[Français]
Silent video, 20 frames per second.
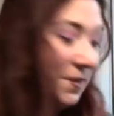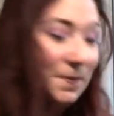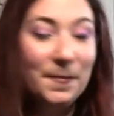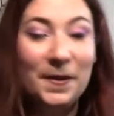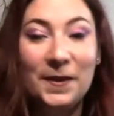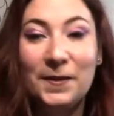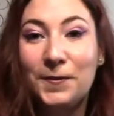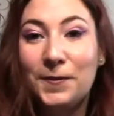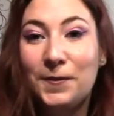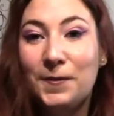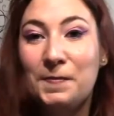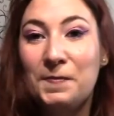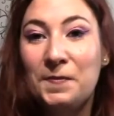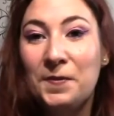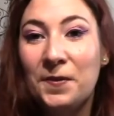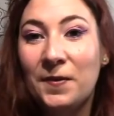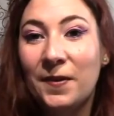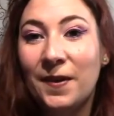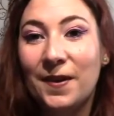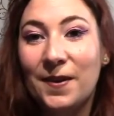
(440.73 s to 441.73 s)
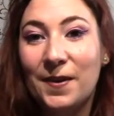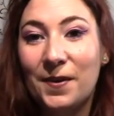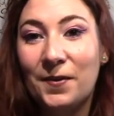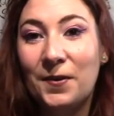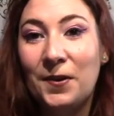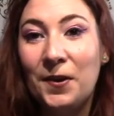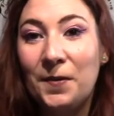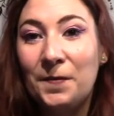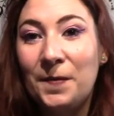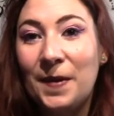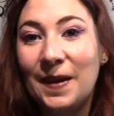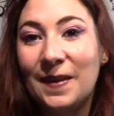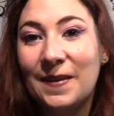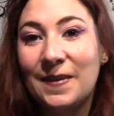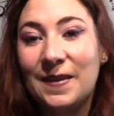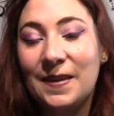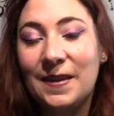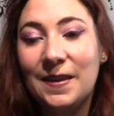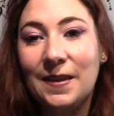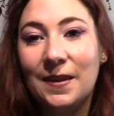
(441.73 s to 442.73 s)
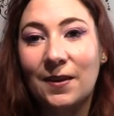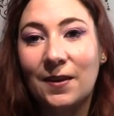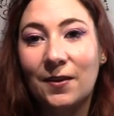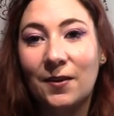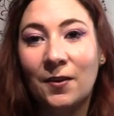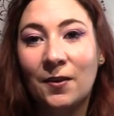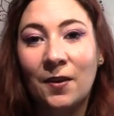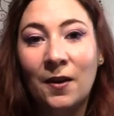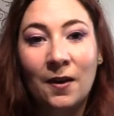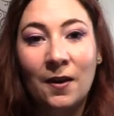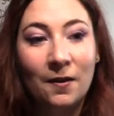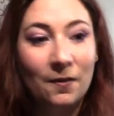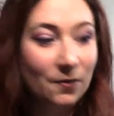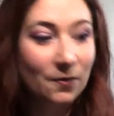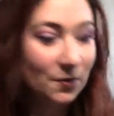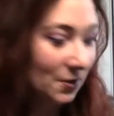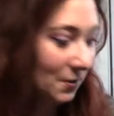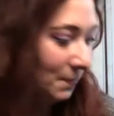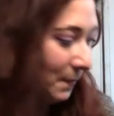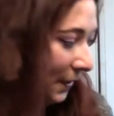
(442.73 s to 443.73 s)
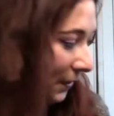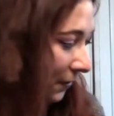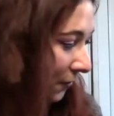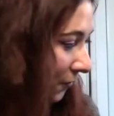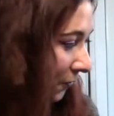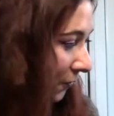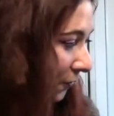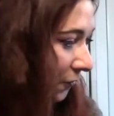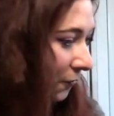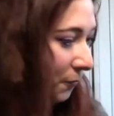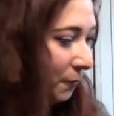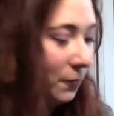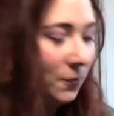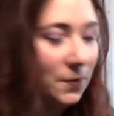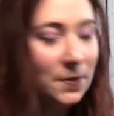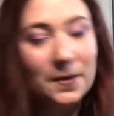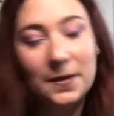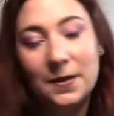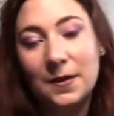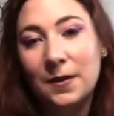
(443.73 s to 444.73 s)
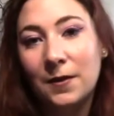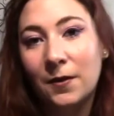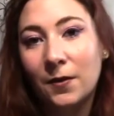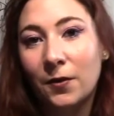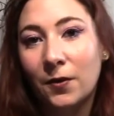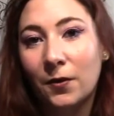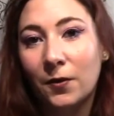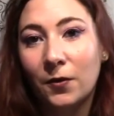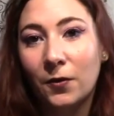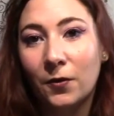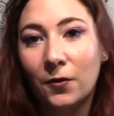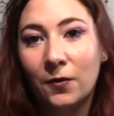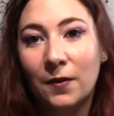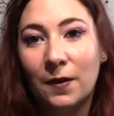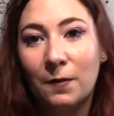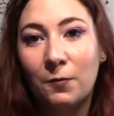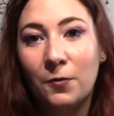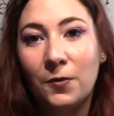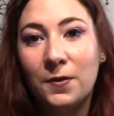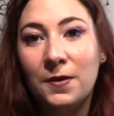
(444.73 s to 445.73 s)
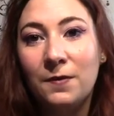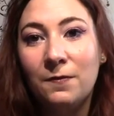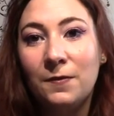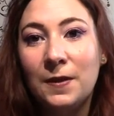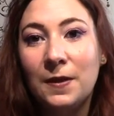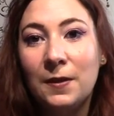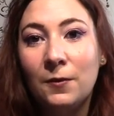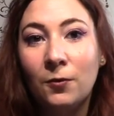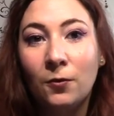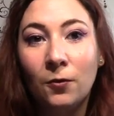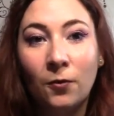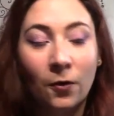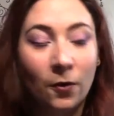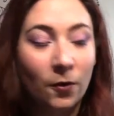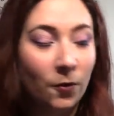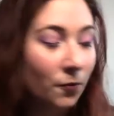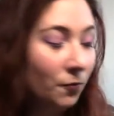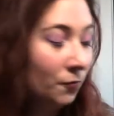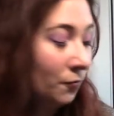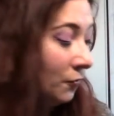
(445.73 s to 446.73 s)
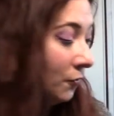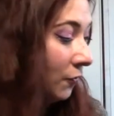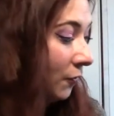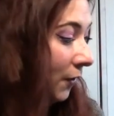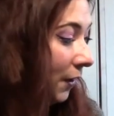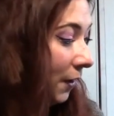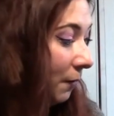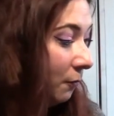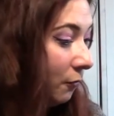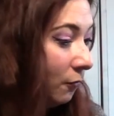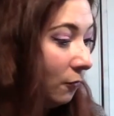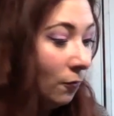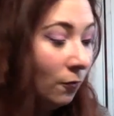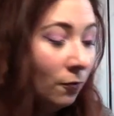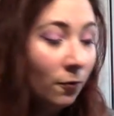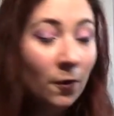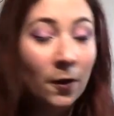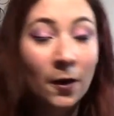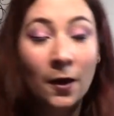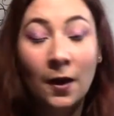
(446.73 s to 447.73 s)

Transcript: J'ai pas d'autres mots. Euh, encore merci. Euh, j'espère que ce petit, cette petite vidéo vous aura plu.